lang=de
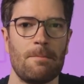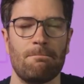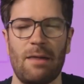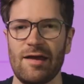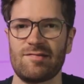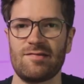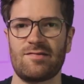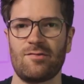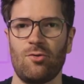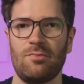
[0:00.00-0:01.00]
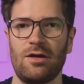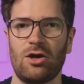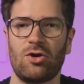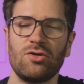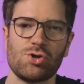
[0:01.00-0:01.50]
meistens um
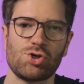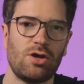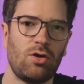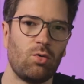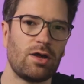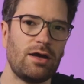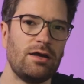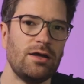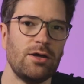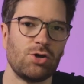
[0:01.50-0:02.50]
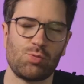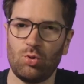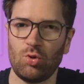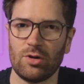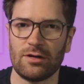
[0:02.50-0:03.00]
äh, Conditioner oder
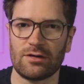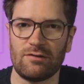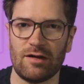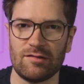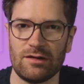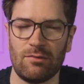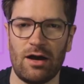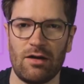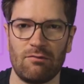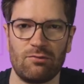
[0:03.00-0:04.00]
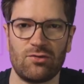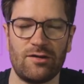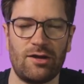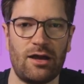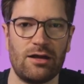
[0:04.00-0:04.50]
Spülungen quasi im Haar zu
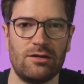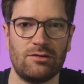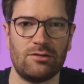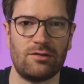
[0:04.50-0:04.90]
verteilen,